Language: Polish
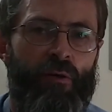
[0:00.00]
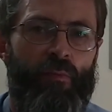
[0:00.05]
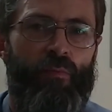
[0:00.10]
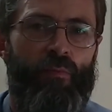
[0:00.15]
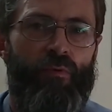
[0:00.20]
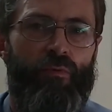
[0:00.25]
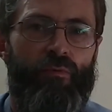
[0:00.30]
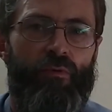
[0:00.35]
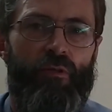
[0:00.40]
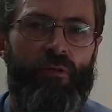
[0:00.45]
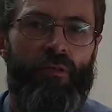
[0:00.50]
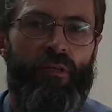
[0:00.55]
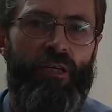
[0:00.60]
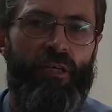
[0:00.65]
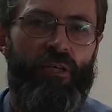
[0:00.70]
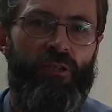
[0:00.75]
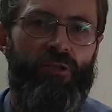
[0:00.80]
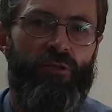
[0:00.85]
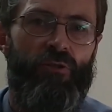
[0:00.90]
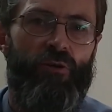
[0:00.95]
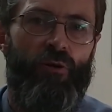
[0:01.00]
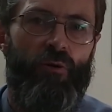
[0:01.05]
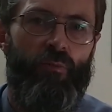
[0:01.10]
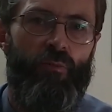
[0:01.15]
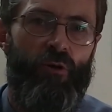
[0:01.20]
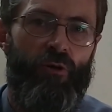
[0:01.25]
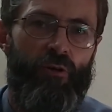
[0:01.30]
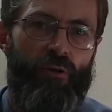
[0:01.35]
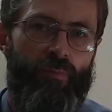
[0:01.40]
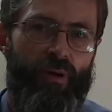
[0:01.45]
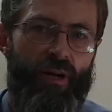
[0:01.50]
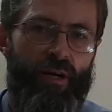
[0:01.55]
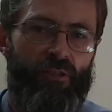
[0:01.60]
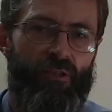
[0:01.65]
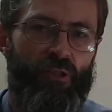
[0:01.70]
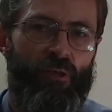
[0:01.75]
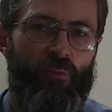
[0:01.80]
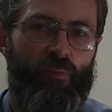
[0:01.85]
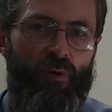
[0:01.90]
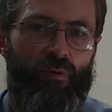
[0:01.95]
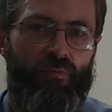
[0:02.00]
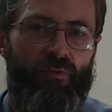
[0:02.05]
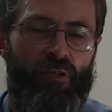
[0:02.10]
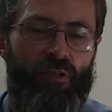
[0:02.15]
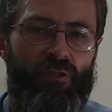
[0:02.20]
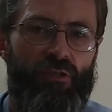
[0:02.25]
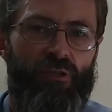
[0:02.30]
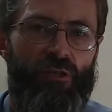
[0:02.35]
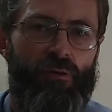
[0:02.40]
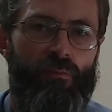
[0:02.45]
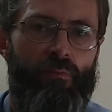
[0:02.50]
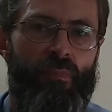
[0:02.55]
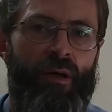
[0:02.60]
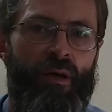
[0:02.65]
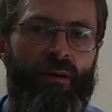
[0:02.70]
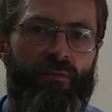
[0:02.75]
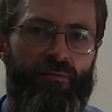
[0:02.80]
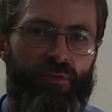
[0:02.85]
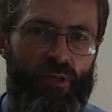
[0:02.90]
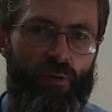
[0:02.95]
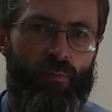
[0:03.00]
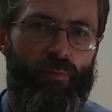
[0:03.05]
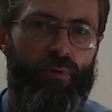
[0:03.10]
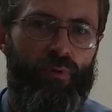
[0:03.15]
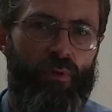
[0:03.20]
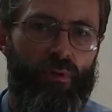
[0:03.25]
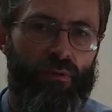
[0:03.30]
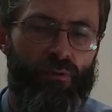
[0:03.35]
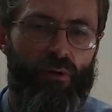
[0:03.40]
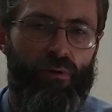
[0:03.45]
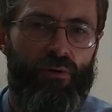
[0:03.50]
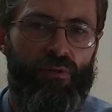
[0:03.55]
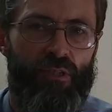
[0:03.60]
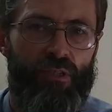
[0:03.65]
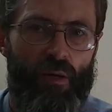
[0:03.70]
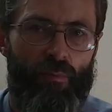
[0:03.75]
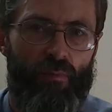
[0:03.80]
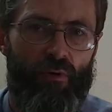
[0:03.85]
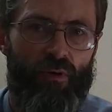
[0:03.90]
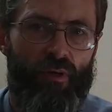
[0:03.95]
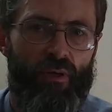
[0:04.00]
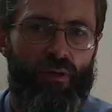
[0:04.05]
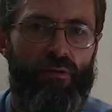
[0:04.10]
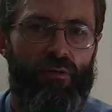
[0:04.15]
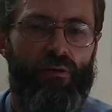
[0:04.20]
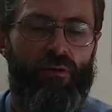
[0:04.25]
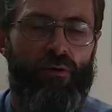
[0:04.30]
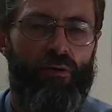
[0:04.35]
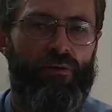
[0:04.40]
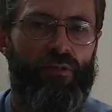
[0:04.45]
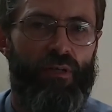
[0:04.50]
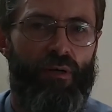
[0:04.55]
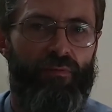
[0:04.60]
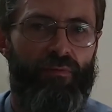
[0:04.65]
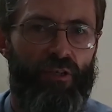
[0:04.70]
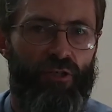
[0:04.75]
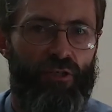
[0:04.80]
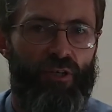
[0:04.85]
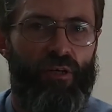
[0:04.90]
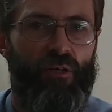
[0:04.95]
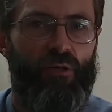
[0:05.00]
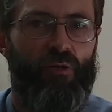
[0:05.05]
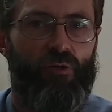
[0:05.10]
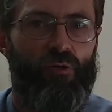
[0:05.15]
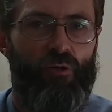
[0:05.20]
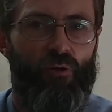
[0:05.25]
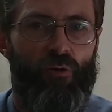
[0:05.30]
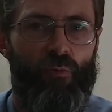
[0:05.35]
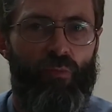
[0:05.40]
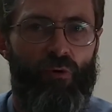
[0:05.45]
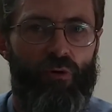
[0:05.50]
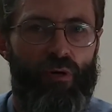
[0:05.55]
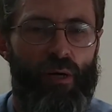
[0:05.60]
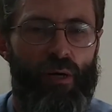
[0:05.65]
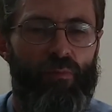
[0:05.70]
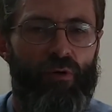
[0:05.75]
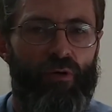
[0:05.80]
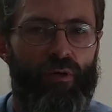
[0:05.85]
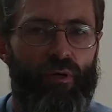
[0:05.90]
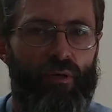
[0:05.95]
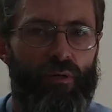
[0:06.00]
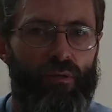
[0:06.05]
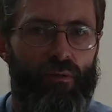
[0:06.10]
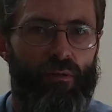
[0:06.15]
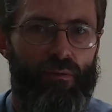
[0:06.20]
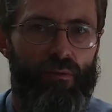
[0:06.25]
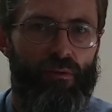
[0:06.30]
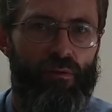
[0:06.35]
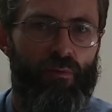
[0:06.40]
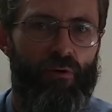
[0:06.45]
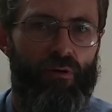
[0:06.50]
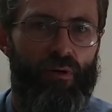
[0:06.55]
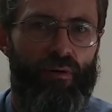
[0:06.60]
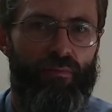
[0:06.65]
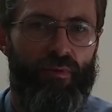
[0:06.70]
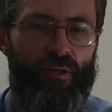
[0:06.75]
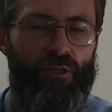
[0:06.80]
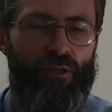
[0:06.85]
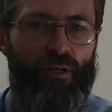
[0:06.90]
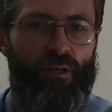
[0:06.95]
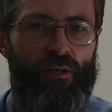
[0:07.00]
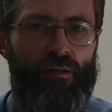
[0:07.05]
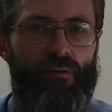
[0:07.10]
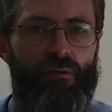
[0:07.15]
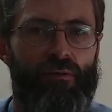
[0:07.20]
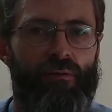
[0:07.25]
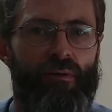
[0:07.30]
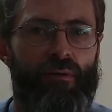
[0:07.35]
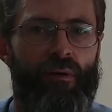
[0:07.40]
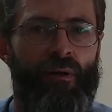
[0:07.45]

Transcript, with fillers: Mówi, idź do moich braci i powiedz im, wstępuję do Ojca mojego i Ojca waszego, do Boga mojego i Boga waszego.